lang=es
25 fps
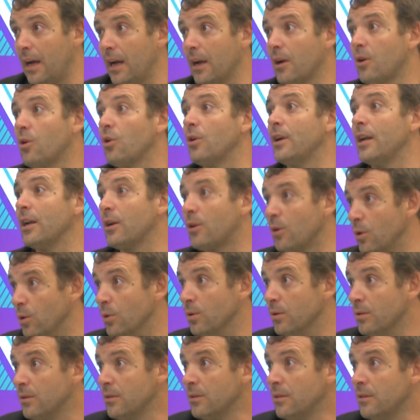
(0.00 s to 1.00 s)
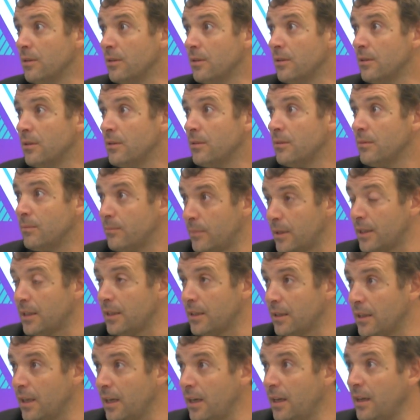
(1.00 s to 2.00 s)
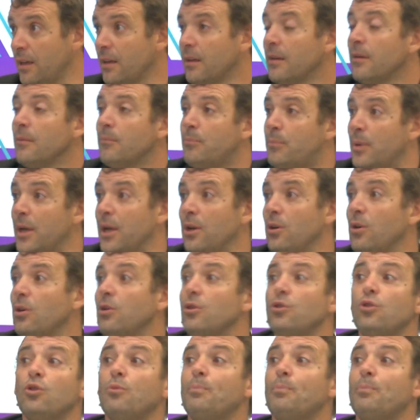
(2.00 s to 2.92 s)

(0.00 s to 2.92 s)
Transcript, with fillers: con el club. ¿Me entendés? Pero no